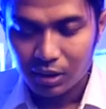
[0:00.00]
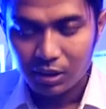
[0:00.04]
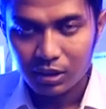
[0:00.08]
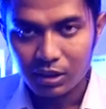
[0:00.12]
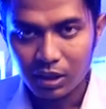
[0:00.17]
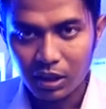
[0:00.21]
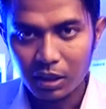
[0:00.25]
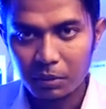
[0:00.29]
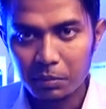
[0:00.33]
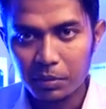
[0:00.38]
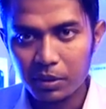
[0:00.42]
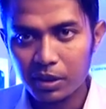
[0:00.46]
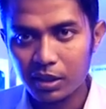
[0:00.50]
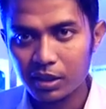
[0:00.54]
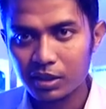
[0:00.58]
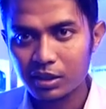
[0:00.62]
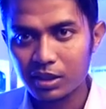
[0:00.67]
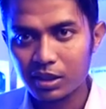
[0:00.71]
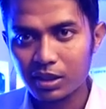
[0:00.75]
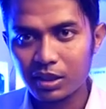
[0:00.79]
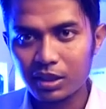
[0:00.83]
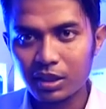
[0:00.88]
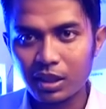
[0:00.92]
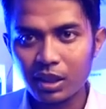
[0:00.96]
saya
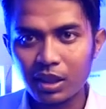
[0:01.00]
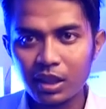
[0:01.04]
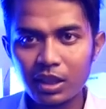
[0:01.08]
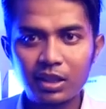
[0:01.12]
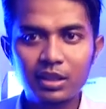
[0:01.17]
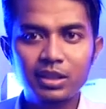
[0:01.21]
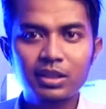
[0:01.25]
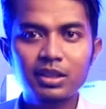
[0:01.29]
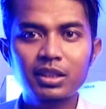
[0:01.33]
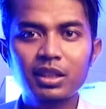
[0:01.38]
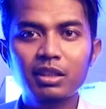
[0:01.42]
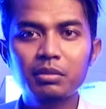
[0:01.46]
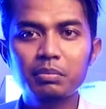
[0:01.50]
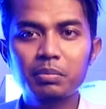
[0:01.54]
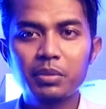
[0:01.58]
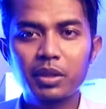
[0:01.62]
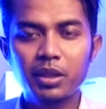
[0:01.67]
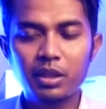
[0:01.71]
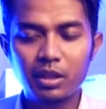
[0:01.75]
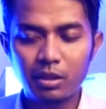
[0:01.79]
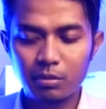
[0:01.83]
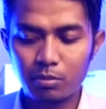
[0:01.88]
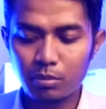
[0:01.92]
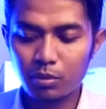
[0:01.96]
bahas tentang
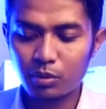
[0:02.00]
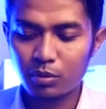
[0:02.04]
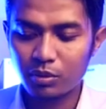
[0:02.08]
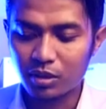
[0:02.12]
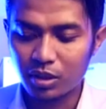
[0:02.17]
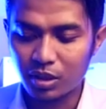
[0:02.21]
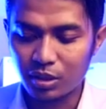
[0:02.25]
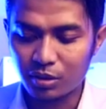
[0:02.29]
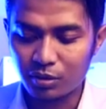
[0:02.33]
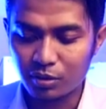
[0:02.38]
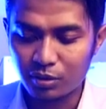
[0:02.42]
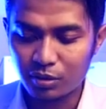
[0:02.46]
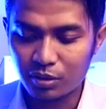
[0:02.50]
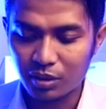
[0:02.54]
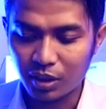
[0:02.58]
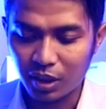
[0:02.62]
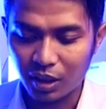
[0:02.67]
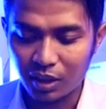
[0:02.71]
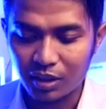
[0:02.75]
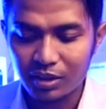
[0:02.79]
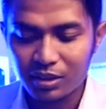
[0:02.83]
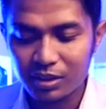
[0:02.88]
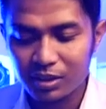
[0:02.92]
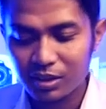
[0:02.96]
kelebihan 60D dulu
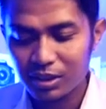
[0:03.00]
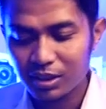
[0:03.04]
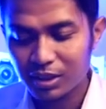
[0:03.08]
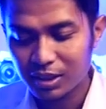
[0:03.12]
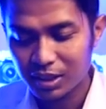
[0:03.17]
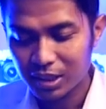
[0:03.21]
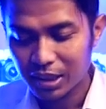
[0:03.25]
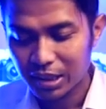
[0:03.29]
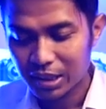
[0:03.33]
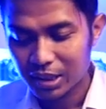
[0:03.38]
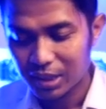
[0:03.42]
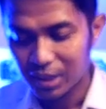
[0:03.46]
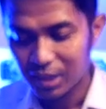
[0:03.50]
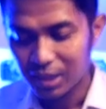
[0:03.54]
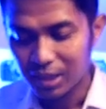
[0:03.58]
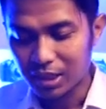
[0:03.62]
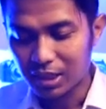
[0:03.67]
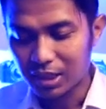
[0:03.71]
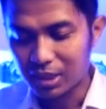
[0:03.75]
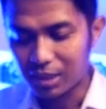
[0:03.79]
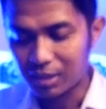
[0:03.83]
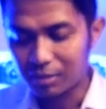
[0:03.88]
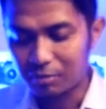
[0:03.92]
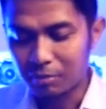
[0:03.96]
ya
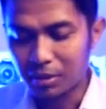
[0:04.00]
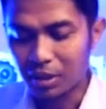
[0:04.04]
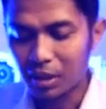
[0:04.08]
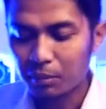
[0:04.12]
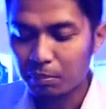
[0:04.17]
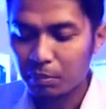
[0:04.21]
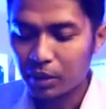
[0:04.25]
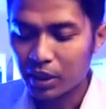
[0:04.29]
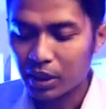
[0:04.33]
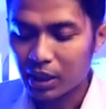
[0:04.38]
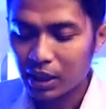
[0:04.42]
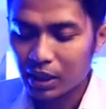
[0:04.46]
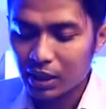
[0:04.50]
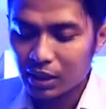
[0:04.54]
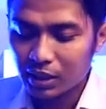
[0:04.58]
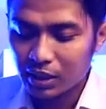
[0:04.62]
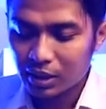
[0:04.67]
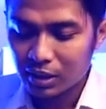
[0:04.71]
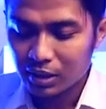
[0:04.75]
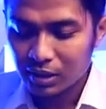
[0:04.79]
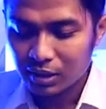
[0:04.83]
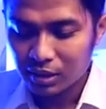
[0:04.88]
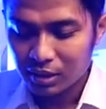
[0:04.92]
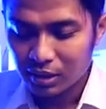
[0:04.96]
uh, mengapa
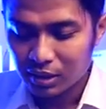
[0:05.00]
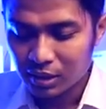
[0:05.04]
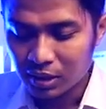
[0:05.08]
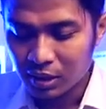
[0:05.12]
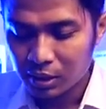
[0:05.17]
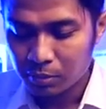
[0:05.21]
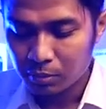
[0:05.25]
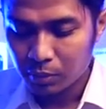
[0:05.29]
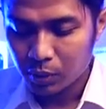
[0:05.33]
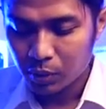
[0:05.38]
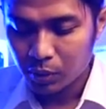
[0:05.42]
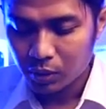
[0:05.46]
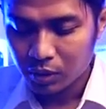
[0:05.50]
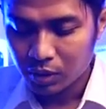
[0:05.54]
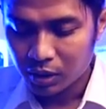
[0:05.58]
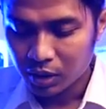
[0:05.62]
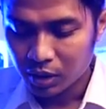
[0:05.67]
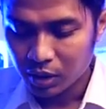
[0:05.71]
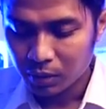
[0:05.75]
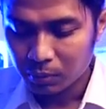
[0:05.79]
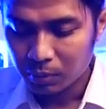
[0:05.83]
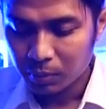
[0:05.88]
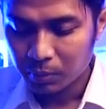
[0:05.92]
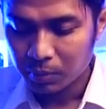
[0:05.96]
Canon 60D
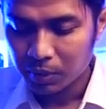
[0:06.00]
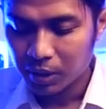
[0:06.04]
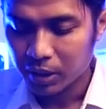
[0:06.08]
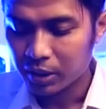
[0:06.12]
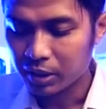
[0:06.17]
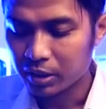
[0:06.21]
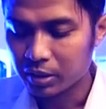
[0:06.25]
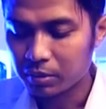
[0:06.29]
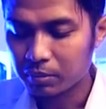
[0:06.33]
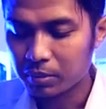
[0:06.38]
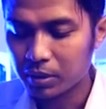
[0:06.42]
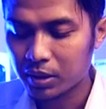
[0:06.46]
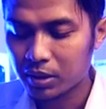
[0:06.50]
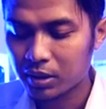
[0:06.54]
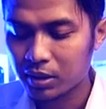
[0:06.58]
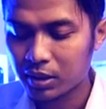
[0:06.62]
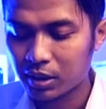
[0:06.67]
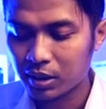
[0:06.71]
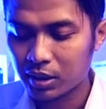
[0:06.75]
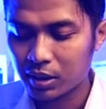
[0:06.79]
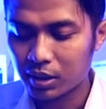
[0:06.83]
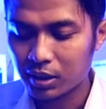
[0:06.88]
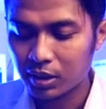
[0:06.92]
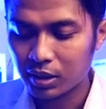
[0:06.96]
lebih baik
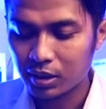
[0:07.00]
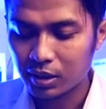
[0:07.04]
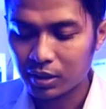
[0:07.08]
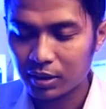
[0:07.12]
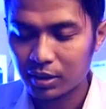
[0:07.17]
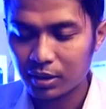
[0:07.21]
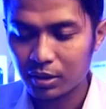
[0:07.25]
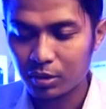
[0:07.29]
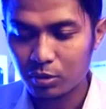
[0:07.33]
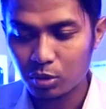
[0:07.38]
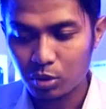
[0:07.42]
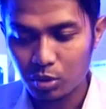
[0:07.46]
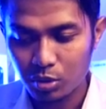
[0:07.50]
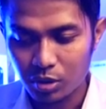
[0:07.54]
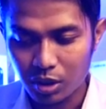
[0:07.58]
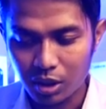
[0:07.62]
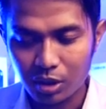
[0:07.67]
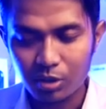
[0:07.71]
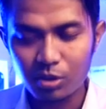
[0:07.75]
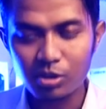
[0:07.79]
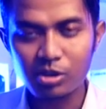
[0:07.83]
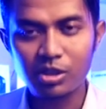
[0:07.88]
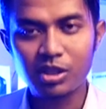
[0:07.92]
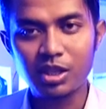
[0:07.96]
daripada
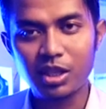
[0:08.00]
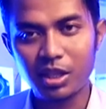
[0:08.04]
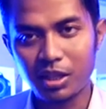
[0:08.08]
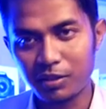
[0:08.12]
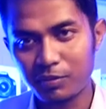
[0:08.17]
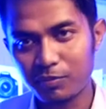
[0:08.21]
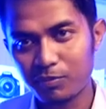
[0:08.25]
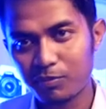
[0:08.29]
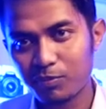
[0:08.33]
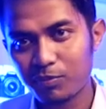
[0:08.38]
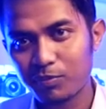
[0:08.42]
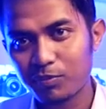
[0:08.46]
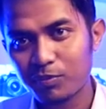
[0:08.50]
700D